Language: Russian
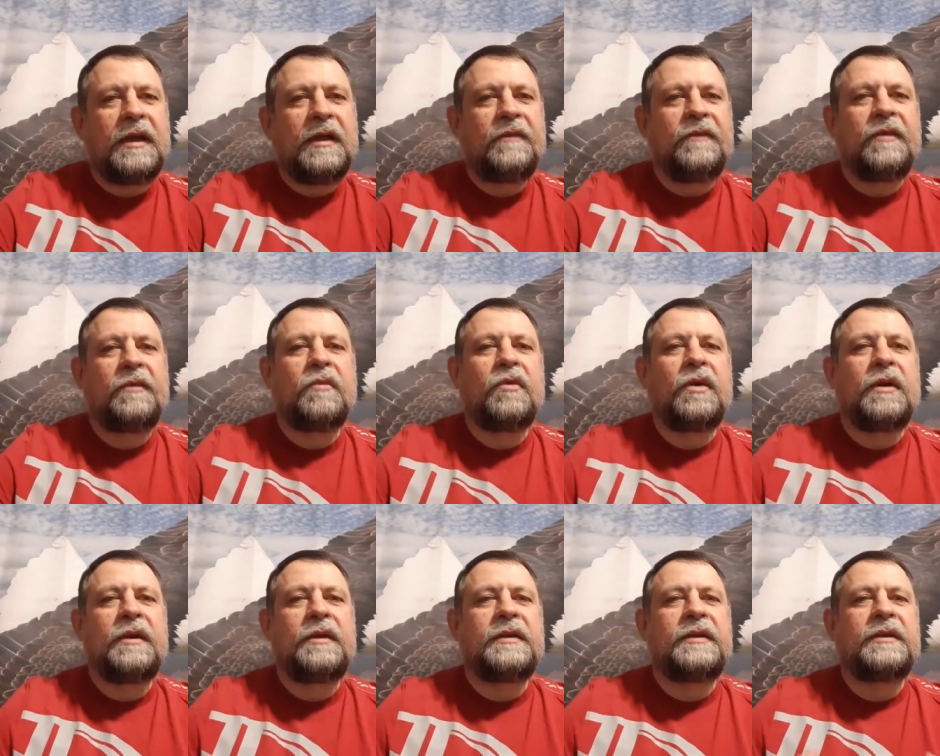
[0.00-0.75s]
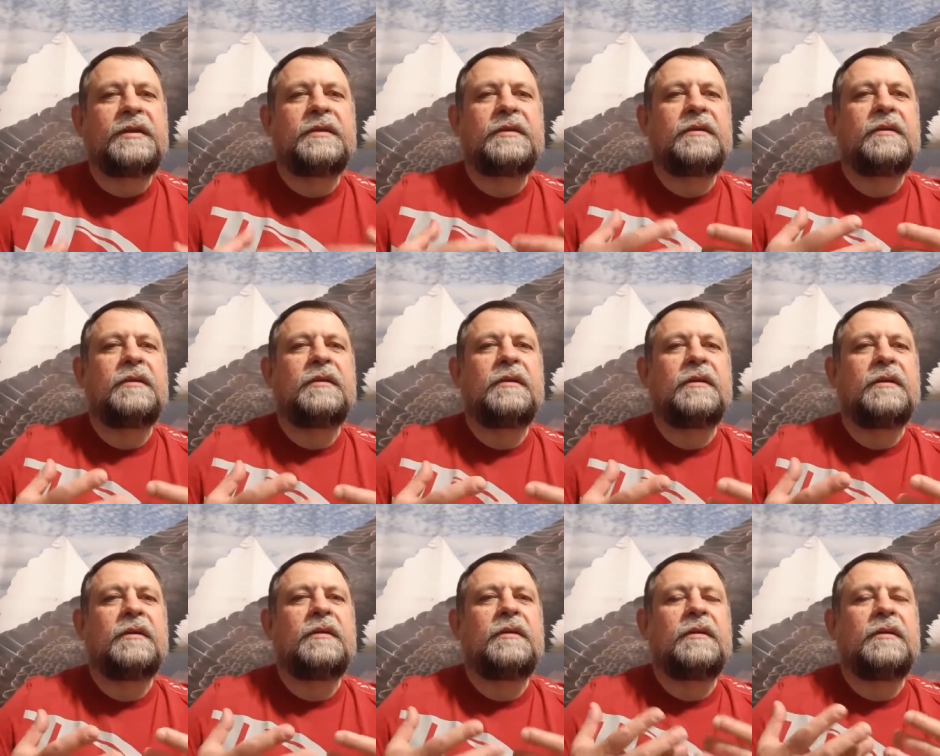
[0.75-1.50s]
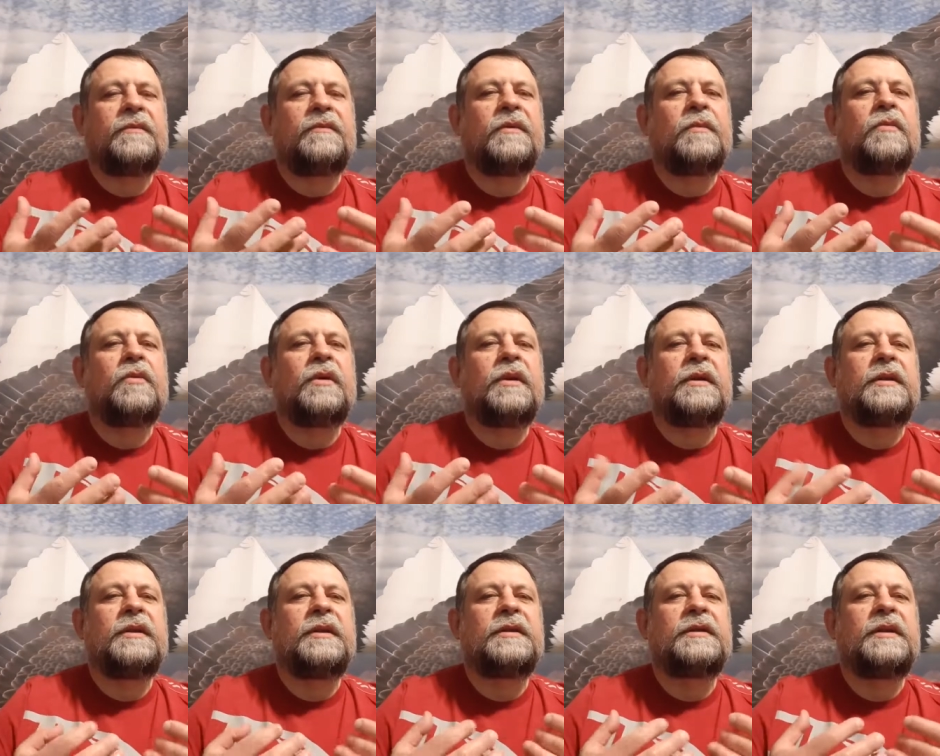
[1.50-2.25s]
вы молитесь, вы
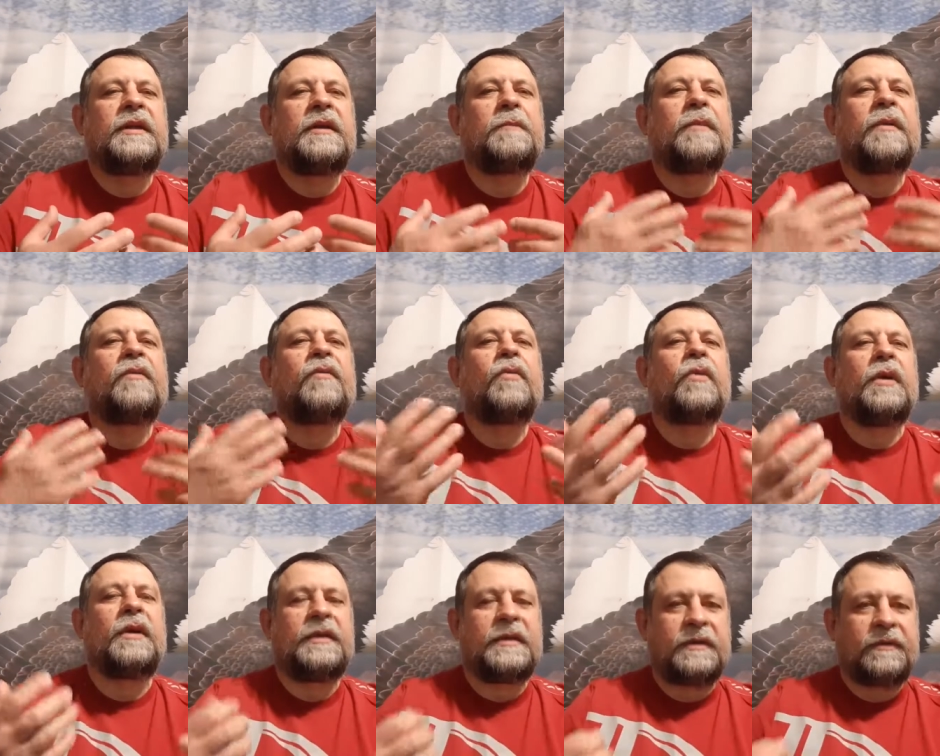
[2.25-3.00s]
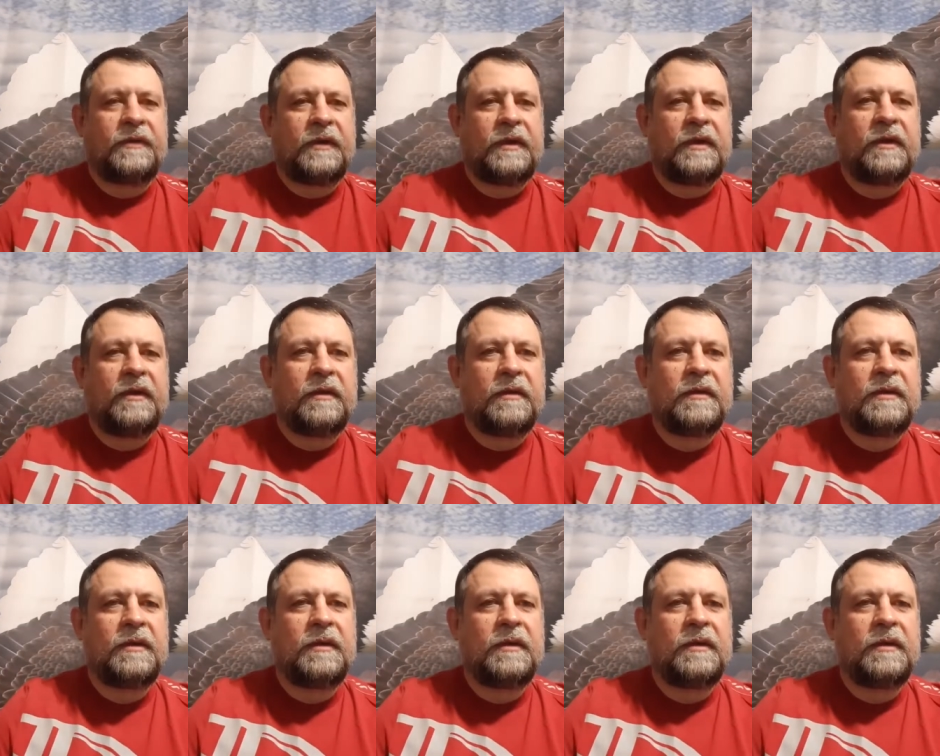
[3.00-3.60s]
молитесь не по воле своей.